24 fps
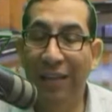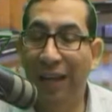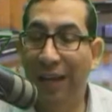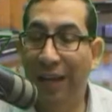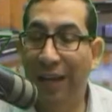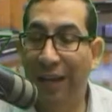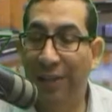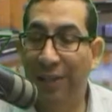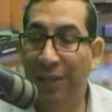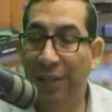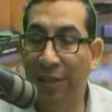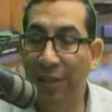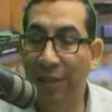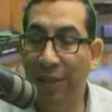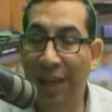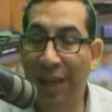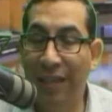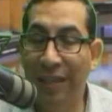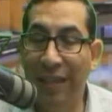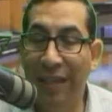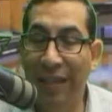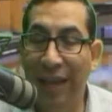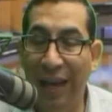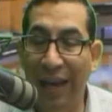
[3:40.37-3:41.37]
de las guerras
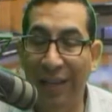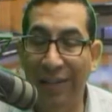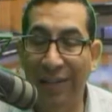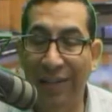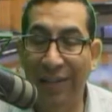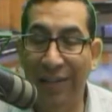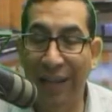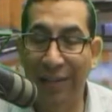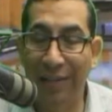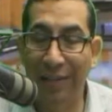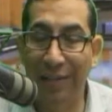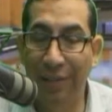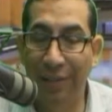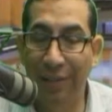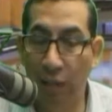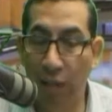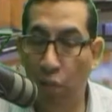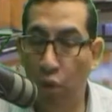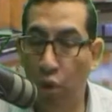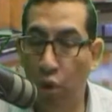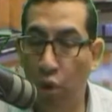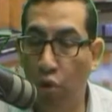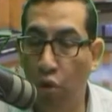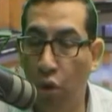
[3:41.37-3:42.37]
civiles a las que
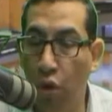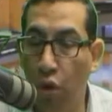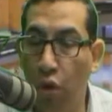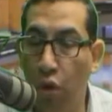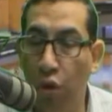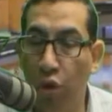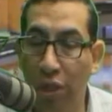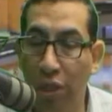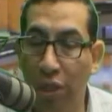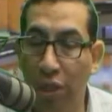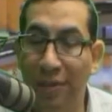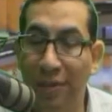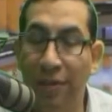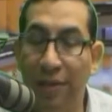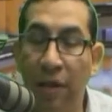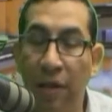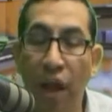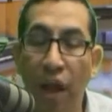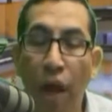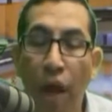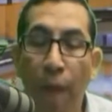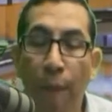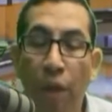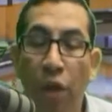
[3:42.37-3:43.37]
asistimos todos los
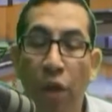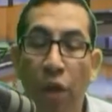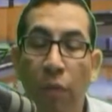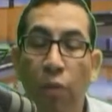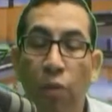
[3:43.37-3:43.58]
días,